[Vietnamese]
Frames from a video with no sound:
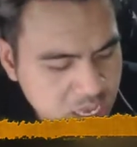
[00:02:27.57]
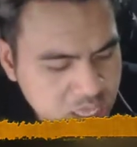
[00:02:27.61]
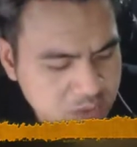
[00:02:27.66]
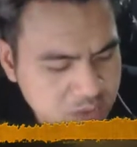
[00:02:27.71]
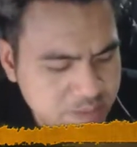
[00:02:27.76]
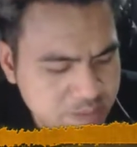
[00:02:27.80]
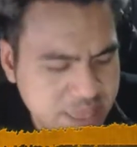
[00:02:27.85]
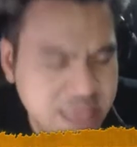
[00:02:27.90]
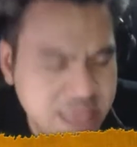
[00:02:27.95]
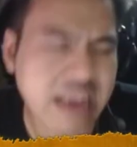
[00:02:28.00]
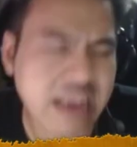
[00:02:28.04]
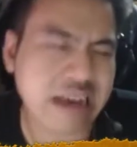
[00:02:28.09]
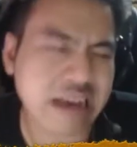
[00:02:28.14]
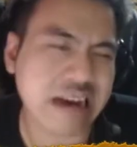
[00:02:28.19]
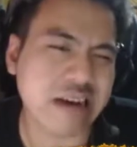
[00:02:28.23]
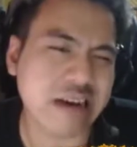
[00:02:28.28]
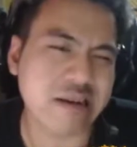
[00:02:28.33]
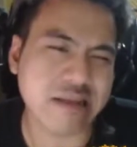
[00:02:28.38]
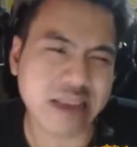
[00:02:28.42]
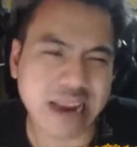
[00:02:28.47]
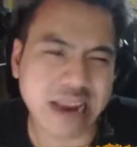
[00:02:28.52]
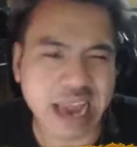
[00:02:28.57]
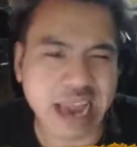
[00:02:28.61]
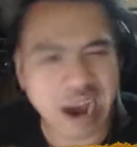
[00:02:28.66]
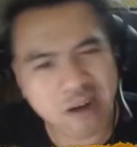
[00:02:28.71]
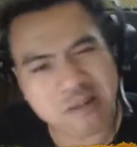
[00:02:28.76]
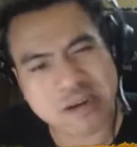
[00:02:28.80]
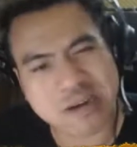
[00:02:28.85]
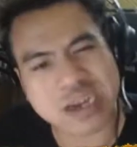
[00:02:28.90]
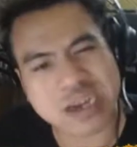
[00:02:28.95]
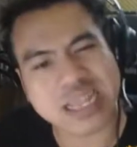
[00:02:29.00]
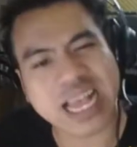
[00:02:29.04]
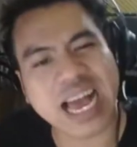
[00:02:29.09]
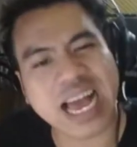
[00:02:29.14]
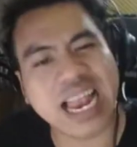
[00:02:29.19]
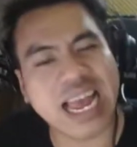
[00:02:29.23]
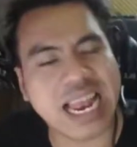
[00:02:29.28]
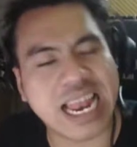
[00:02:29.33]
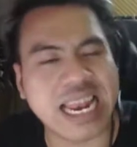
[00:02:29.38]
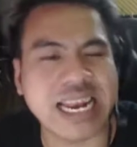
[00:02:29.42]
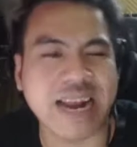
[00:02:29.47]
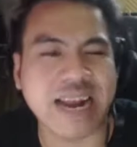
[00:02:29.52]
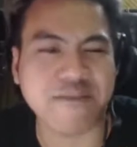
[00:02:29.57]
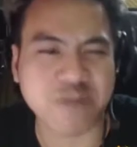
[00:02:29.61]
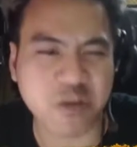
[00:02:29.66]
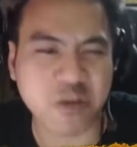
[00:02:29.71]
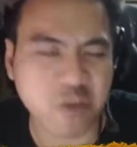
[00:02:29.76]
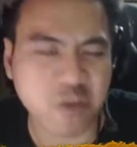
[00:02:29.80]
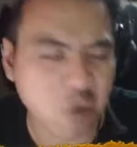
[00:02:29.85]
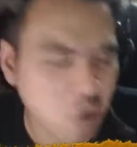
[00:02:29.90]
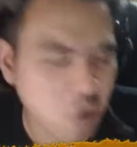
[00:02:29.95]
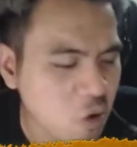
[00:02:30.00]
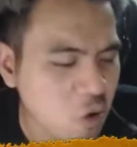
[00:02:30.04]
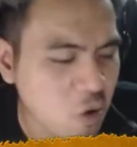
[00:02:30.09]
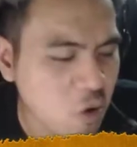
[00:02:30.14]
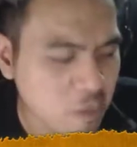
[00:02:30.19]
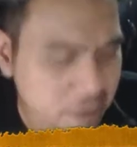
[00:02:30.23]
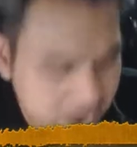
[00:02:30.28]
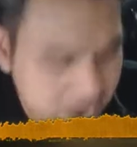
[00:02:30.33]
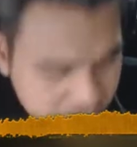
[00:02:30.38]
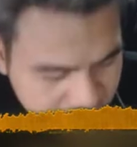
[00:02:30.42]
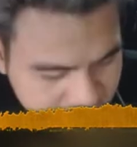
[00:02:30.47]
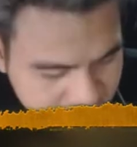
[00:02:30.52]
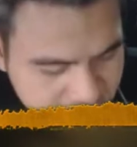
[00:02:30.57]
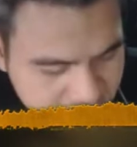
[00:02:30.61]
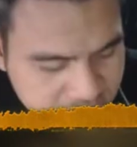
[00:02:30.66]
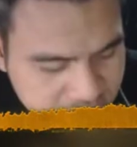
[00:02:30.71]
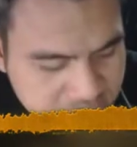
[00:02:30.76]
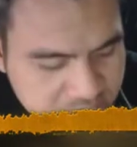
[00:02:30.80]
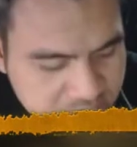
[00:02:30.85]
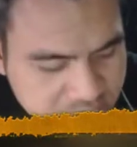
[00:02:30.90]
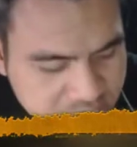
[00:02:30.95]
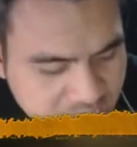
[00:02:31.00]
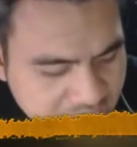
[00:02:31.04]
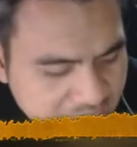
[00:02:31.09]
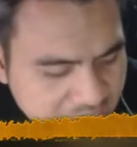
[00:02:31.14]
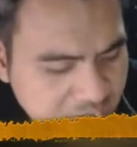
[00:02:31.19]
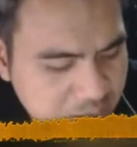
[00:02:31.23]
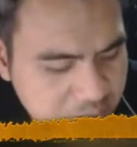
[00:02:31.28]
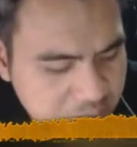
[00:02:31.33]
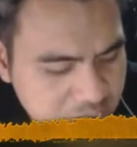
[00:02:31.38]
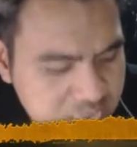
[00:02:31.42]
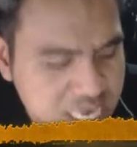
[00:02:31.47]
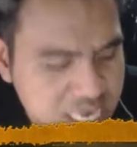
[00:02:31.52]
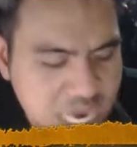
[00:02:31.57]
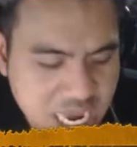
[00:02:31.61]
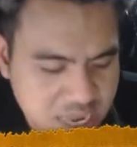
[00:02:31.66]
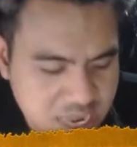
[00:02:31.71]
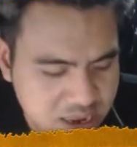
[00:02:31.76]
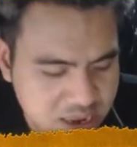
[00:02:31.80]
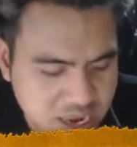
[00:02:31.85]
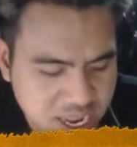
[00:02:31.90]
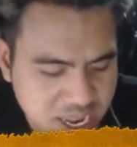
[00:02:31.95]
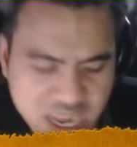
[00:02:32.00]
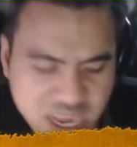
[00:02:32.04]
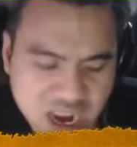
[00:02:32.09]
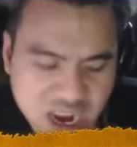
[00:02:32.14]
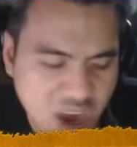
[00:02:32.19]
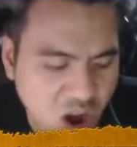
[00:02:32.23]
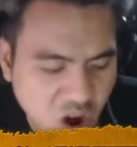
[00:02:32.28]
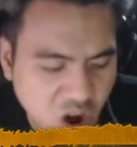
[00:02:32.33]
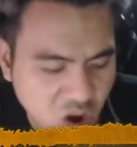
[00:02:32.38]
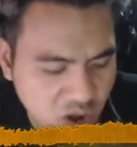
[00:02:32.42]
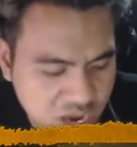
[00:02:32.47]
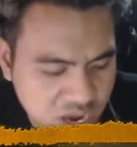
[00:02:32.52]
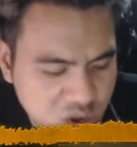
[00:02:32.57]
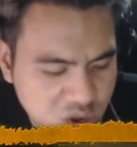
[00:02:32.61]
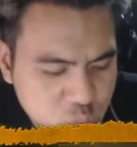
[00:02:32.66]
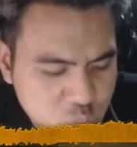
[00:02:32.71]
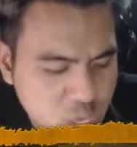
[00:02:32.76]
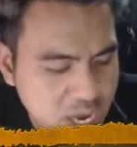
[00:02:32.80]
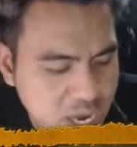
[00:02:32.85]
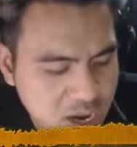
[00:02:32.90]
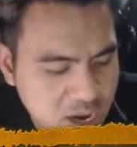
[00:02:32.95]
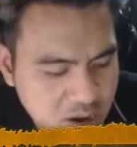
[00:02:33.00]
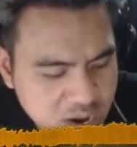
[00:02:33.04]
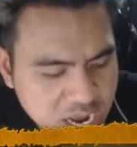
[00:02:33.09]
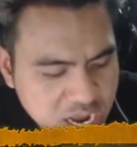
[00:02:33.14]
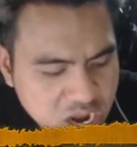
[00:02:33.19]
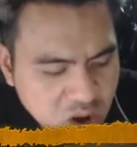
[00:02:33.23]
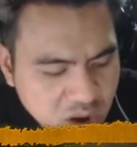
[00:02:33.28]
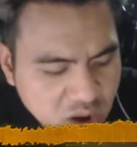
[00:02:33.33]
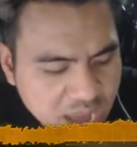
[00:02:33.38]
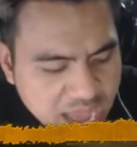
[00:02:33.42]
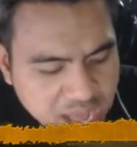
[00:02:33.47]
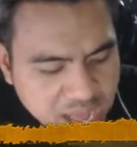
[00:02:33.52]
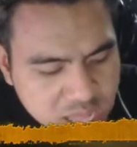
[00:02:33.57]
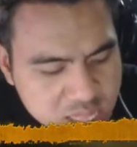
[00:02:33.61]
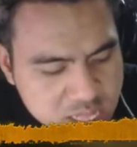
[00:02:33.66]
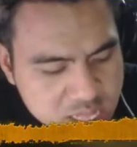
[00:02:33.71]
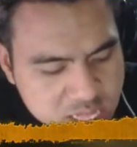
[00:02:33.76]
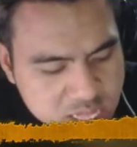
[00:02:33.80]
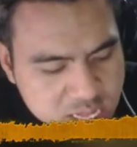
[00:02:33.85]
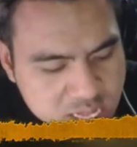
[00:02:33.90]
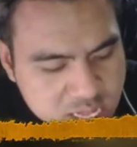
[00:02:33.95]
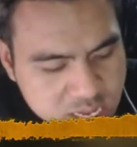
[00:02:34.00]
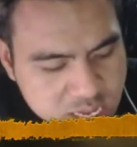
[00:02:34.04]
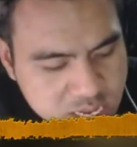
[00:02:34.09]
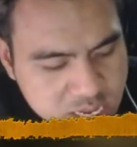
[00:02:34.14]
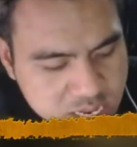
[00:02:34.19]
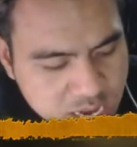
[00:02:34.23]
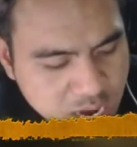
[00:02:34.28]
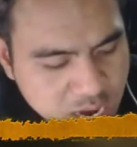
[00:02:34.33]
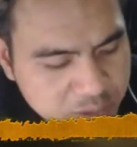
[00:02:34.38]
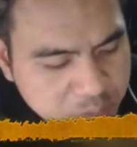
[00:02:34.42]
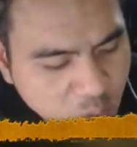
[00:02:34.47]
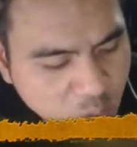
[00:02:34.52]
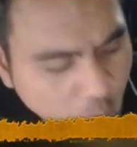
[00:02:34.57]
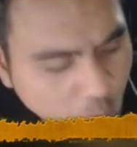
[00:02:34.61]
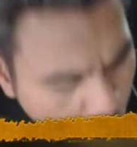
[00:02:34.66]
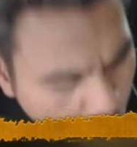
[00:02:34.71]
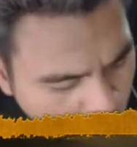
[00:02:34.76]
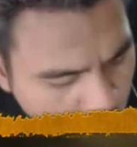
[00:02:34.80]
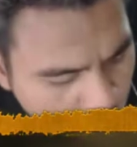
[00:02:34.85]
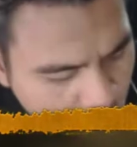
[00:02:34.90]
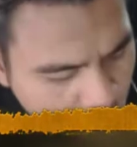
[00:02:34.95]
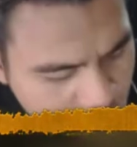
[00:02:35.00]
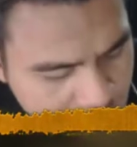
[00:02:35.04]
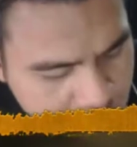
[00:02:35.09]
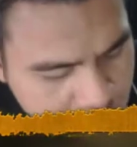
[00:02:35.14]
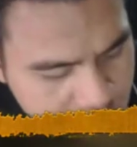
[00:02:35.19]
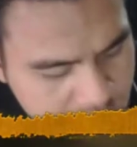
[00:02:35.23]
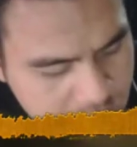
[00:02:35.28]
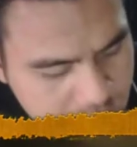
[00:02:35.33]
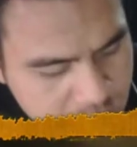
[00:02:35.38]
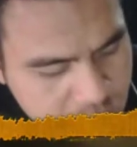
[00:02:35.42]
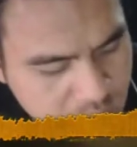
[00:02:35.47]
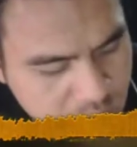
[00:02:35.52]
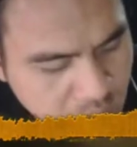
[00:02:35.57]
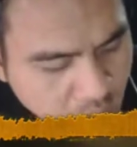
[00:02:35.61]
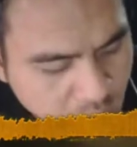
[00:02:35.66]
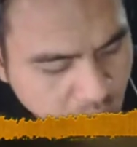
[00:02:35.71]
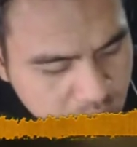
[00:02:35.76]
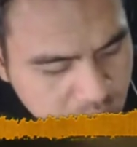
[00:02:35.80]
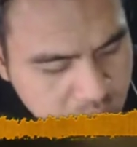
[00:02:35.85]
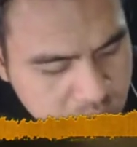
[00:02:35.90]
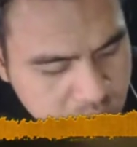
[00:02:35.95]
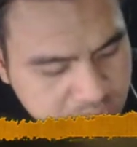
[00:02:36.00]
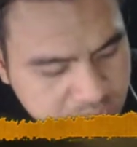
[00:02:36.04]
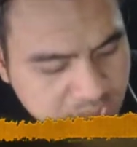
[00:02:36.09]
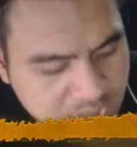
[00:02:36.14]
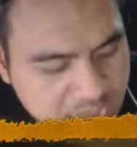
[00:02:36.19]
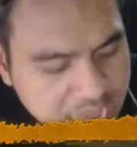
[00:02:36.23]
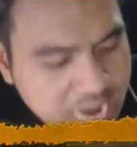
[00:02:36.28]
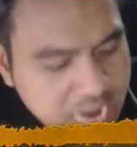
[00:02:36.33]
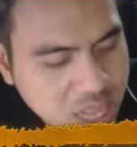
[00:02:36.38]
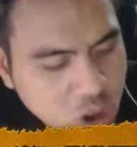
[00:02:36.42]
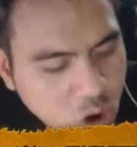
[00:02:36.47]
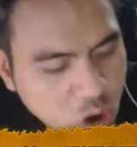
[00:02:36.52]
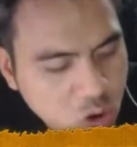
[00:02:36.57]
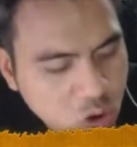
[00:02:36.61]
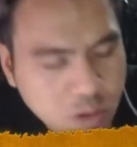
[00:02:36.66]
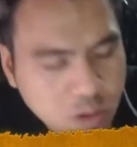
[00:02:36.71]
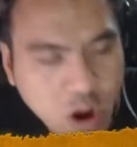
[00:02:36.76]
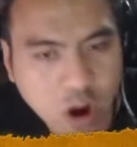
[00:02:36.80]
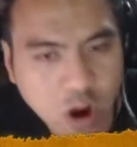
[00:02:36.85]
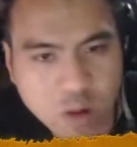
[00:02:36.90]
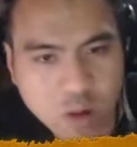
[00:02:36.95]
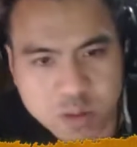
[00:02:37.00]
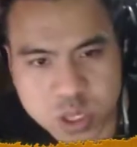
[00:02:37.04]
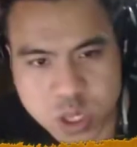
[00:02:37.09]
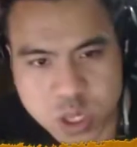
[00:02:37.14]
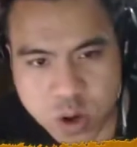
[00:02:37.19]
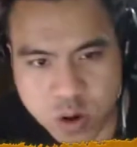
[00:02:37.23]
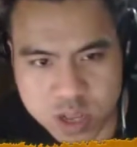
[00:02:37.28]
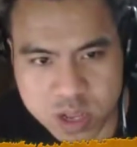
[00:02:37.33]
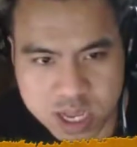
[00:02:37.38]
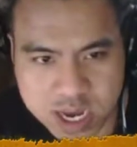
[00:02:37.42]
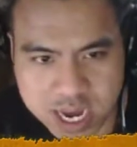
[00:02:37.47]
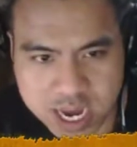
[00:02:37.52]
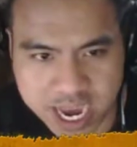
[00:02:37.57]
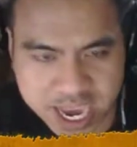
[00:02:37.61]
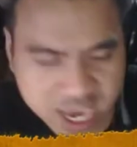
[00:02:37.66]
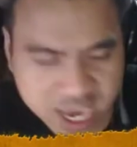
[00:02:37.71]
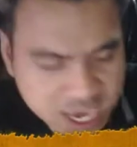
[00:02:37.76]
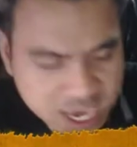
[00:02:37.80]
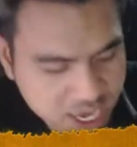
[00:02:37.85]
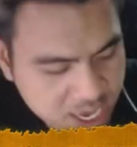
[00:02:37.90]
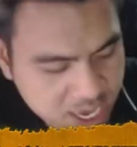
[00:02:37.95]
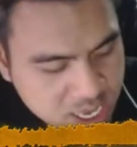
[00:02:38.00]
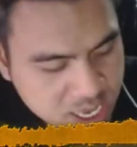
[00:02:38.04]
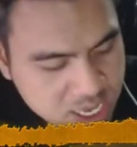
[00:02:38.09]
nhưng mà tình cờ thế đéo được người ta lại là nằm trong gu của mình thế nên là mới chết thế nên là hỏi câu chuyện ở đây nó là hợp gu thôi chứ còn tất nhiên là tôi cũng có một số những cái